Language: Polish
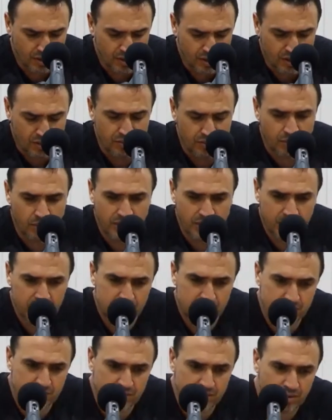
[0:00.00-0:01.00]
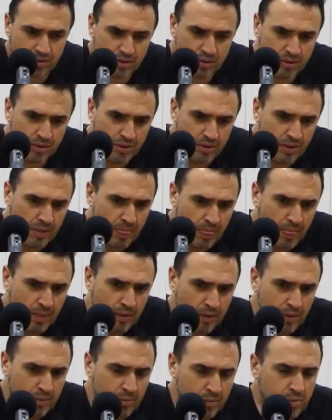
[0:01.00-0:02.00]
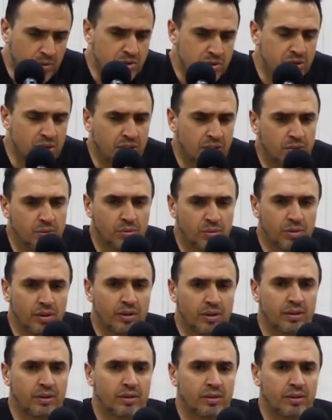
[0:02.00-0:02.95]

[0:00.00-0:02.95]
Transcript: wołając o Boży ratunek,